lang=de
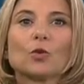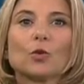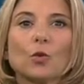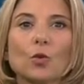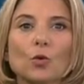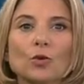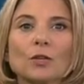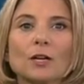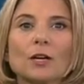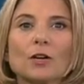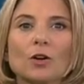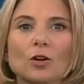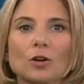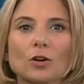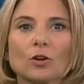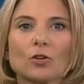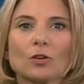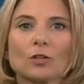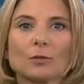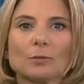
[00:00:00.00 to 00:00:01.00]

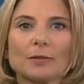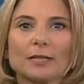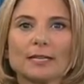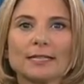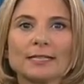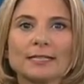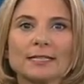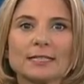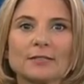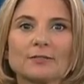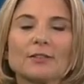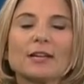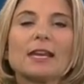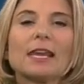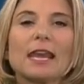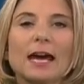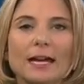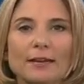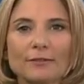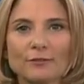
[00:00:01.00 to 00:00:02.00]
Corona-Lockerungen beginnt, sind wir
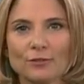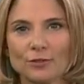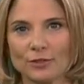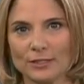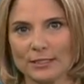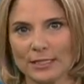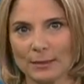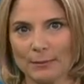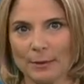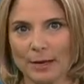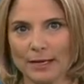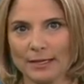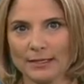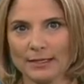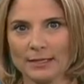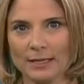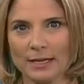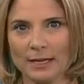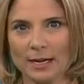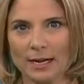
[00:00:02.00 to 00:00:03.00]
live für Sie
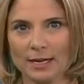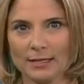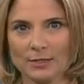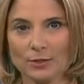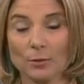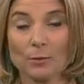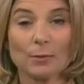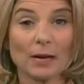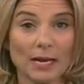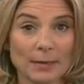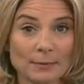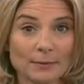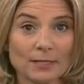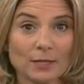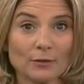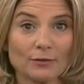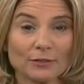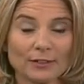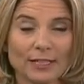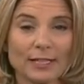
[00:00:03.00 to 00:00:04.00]
dabei. Also bleiben Sie
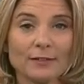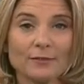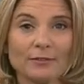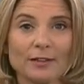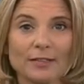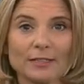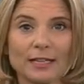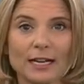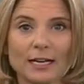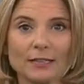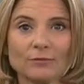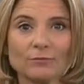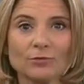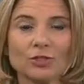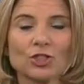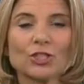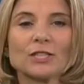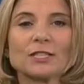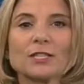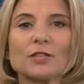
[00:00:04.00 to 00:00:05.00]
auf jeden Fall dran.
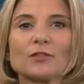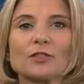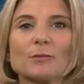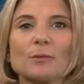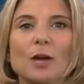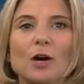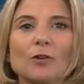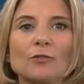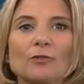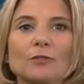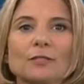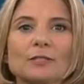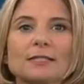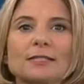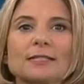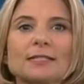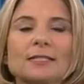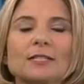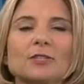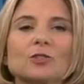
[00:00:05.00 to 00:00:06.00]
Stets auf dem Laufenden
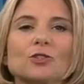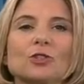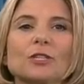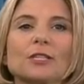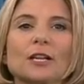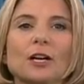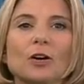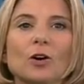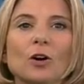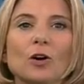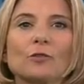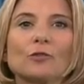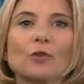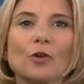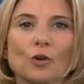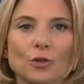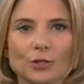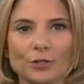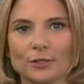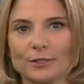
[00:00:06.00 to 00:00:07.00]
sind Sie natürlich auch auf
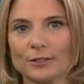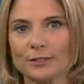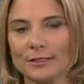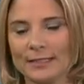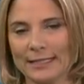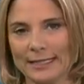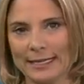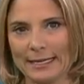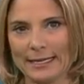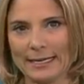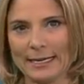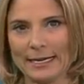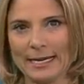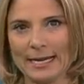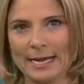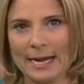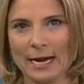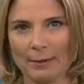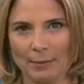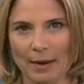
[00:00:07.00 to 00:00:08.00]
heute.de.
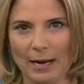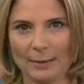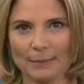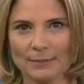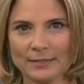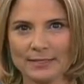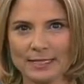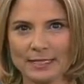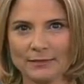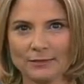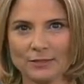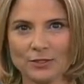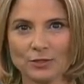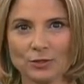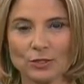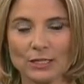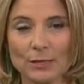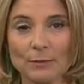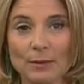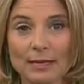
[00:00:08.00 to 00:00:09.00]
Am Abend senden wir
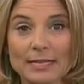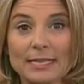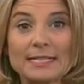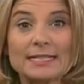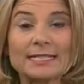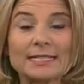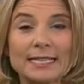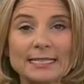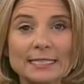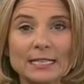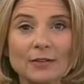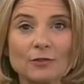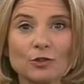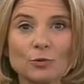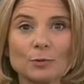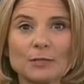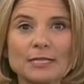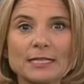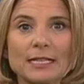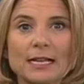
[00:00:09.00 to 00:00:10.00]
zudem ein
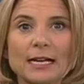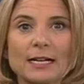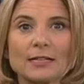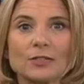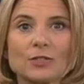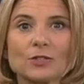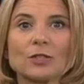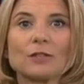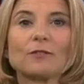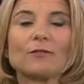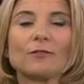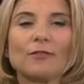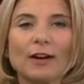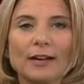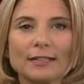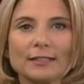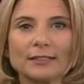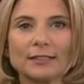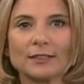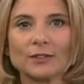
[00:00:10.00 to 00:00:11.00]
ZDF-Spezial zu den
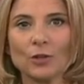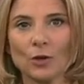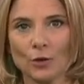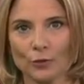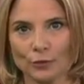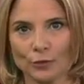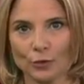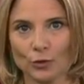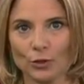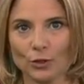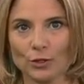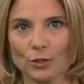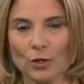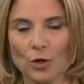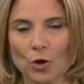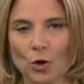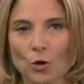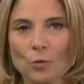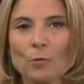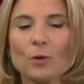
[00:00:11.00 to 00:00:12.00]
weiteren Öffnungen
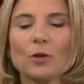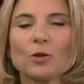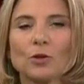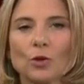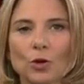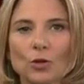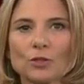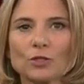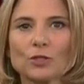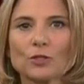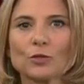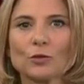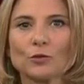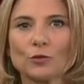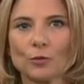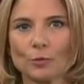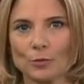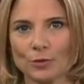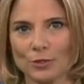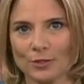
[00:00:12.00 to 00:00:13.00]
um
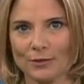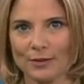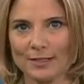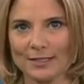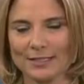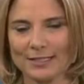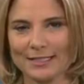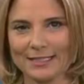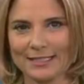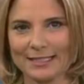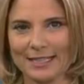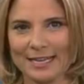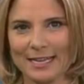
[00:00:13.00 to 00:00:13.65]
19.25 Uhr.